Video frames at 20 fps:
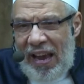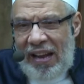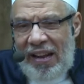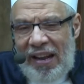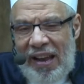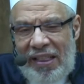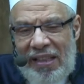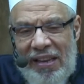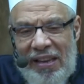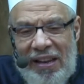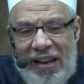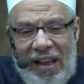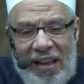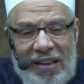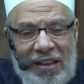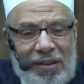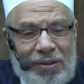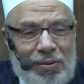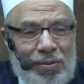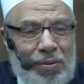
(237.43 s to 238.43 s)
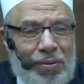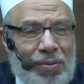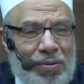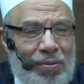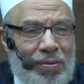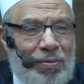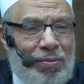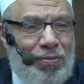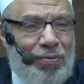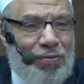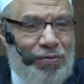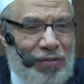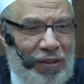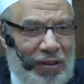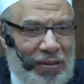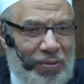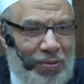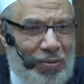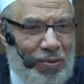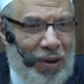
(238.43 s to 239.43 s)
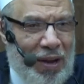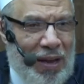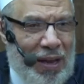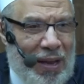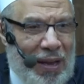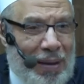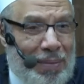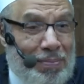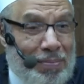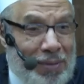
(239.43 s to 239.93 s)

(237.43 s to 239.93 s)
الذي لا يجوز الفتوى